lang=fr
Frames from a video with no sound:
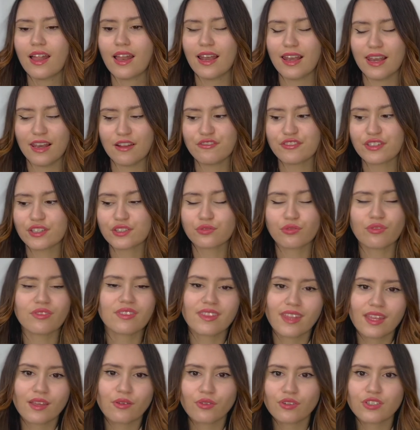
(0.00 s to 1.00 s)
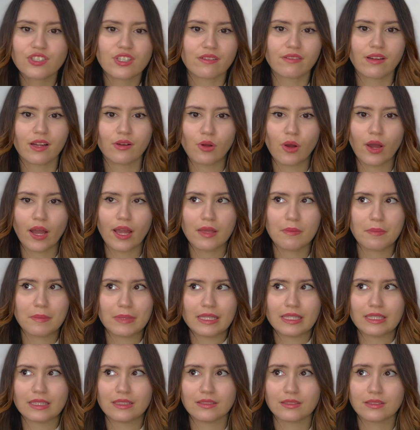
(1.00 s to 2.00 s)
l'infection dégueu que j'avais à l'oreille,
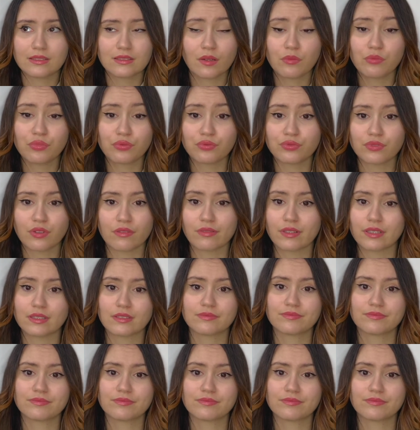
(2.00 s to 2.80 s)
mais sans plus en fait.